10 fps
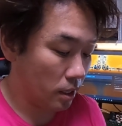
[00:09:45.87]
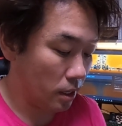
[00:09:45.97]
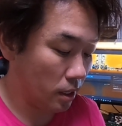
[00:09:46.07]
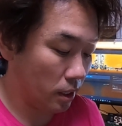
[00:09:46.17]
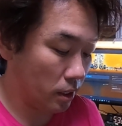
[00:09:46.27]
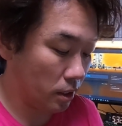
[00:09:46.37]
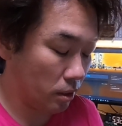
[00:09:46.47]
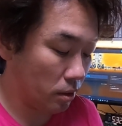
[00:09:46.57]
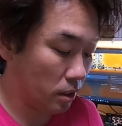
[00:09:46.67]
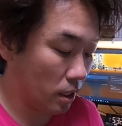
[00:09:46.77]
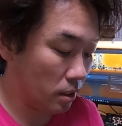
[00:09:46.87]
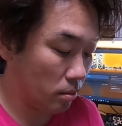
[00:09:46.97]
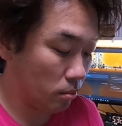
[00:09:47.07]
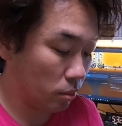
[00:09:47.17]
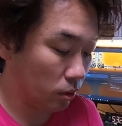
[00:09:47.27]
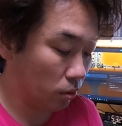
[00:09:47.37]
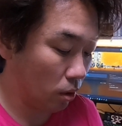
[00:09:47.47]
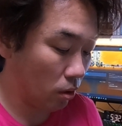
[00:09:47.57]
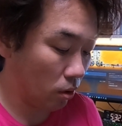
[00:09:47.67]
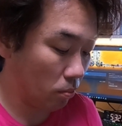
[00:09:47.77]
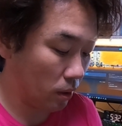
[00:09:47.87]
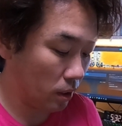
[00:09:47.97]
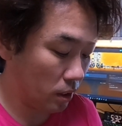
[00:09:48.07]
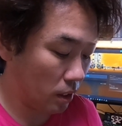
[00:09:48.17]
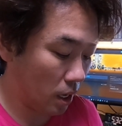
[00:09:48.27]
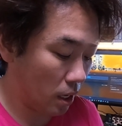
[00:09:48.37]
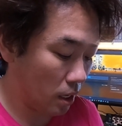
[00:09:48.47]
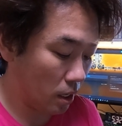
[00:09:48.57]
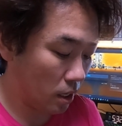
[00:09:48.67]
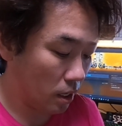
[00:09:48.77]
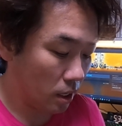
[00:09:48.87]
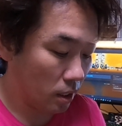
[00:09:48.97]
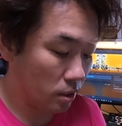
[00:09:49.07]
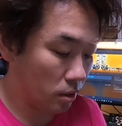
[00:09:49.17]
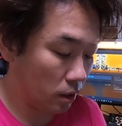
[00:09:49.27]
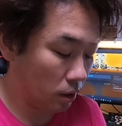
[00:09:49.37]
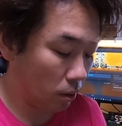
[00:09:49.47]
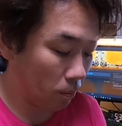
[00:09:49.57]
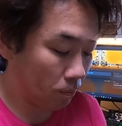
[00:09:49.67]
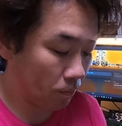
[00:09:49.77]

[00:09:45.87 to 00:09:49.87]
えー、一応全文をコピーしてツイート。